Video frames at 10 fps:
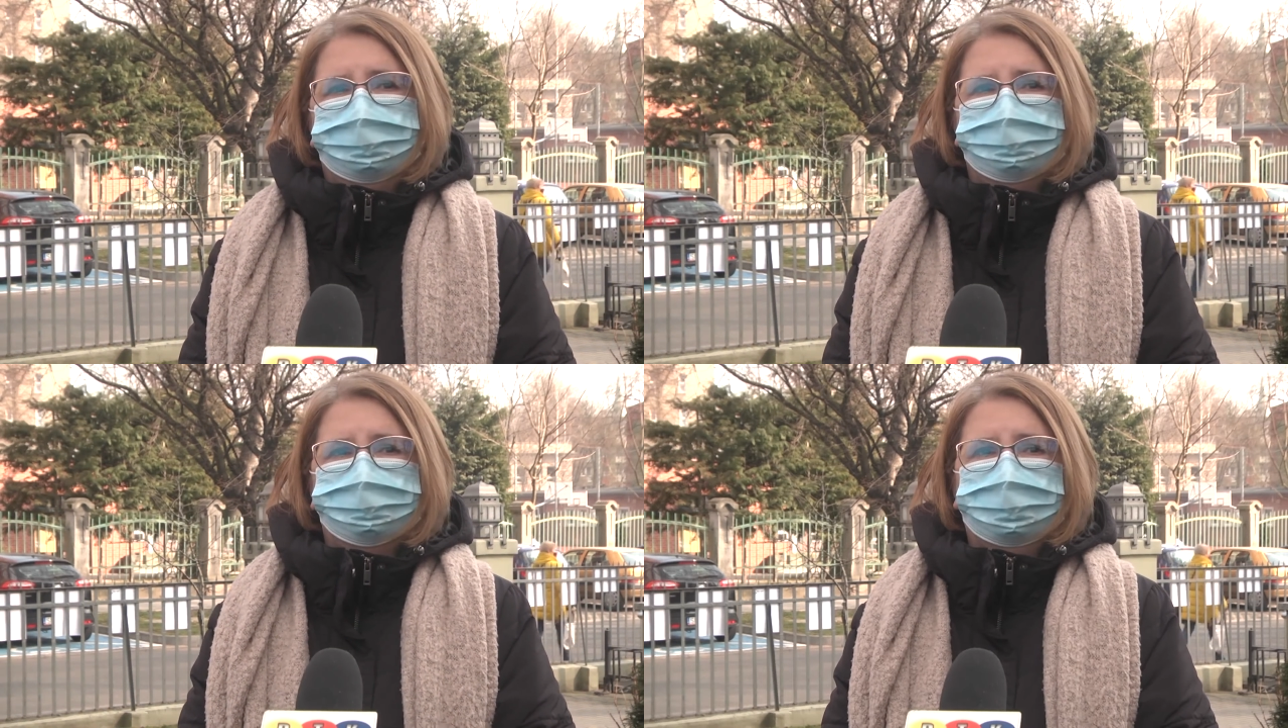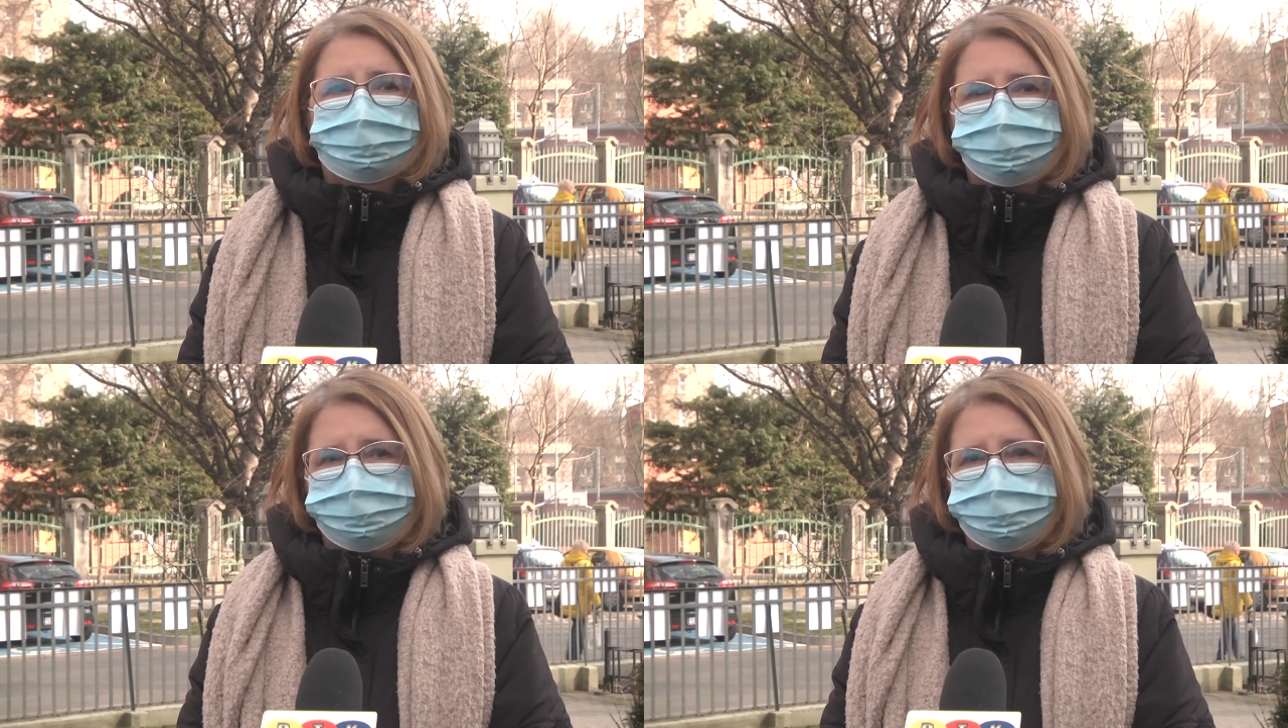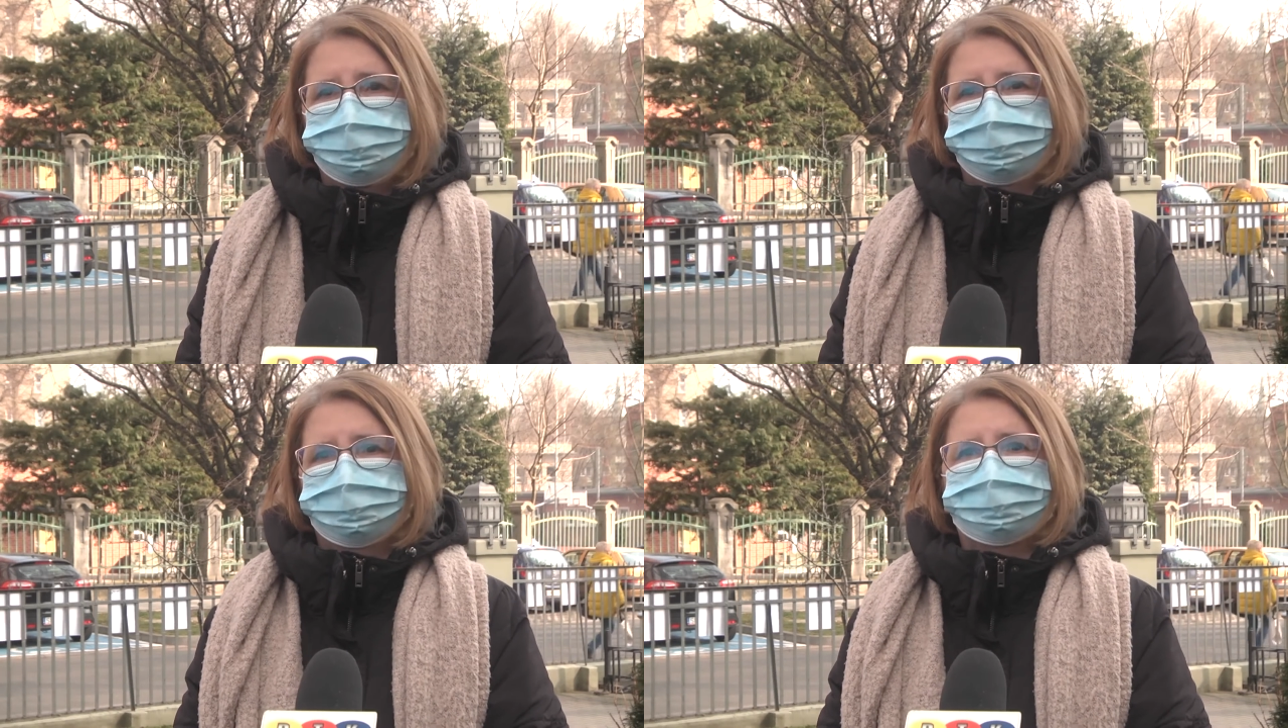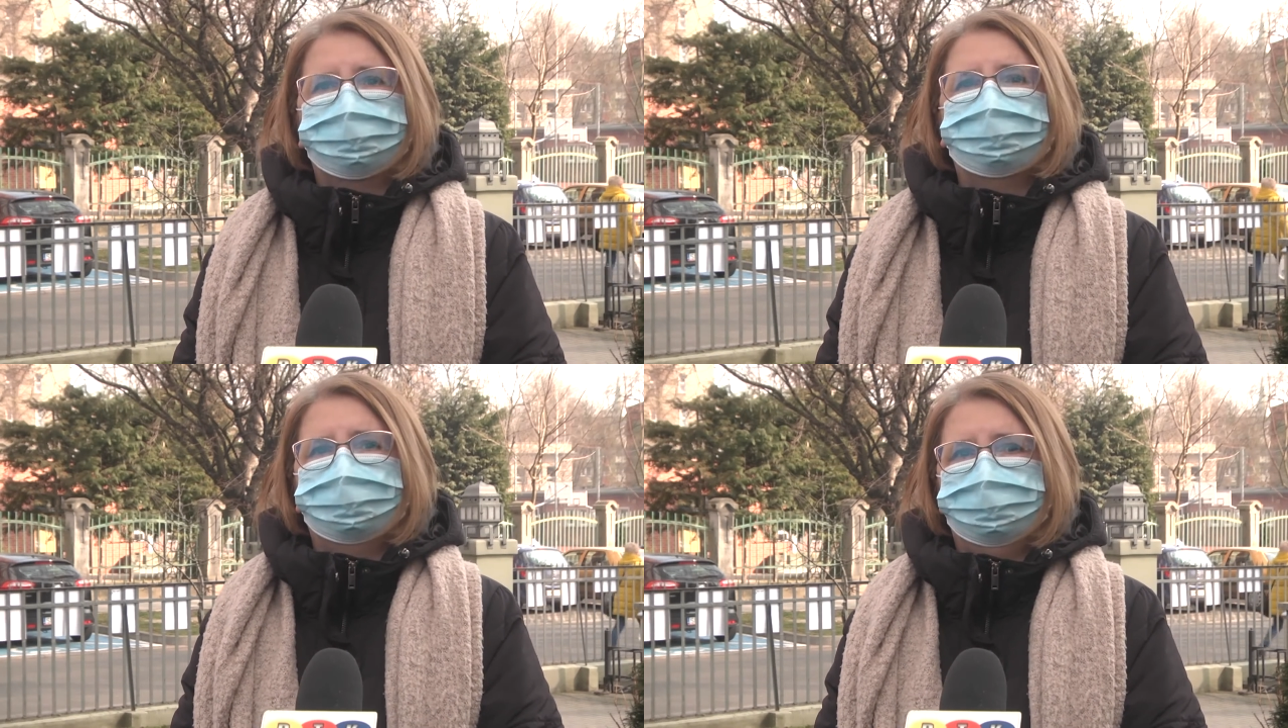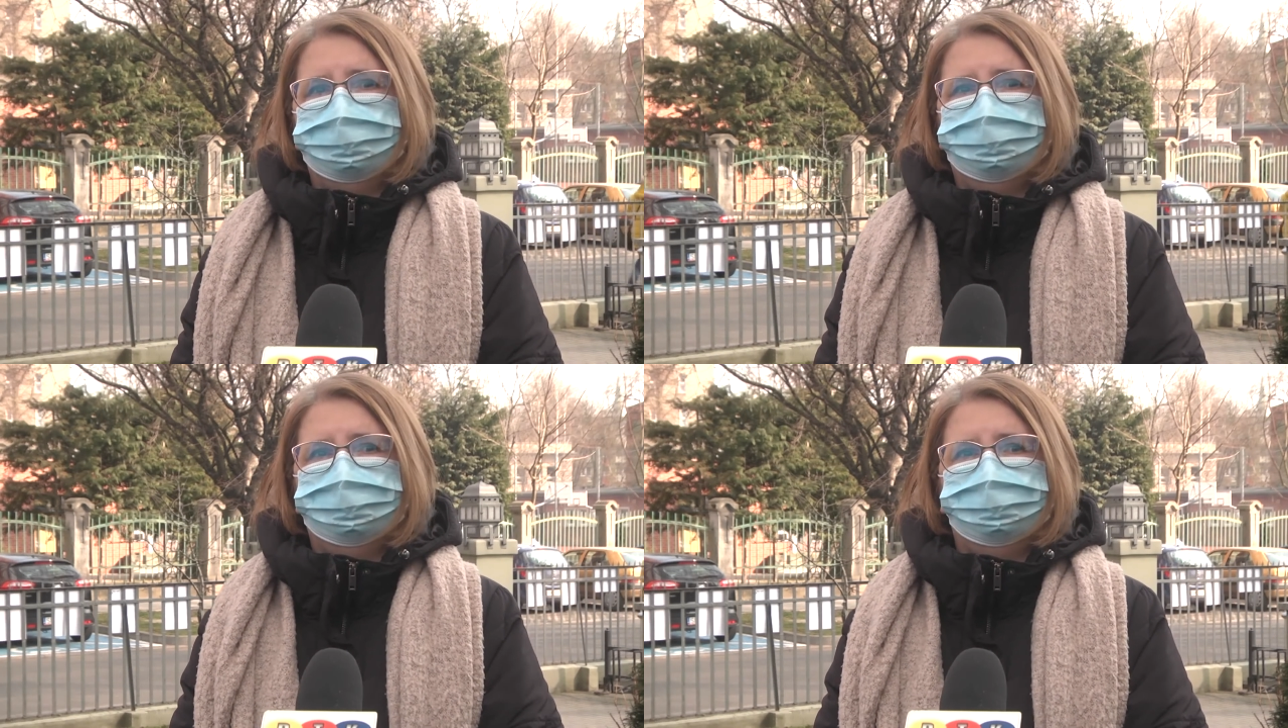do gatunku,
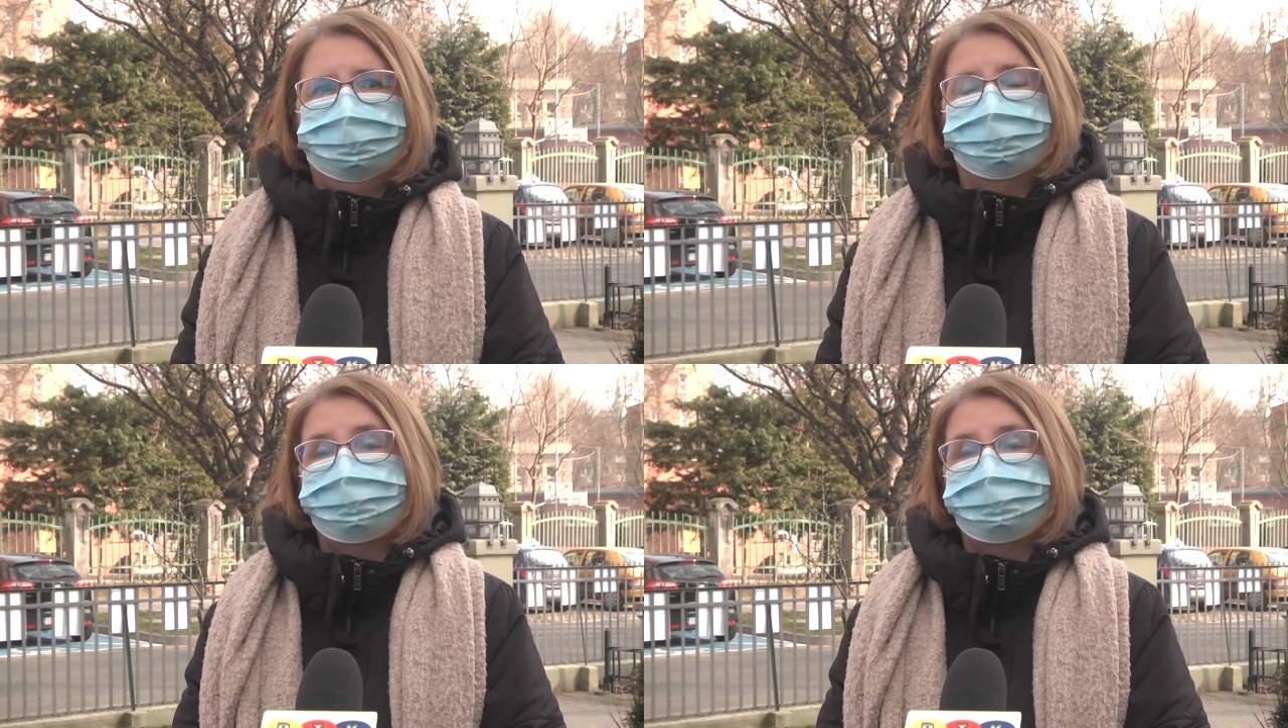do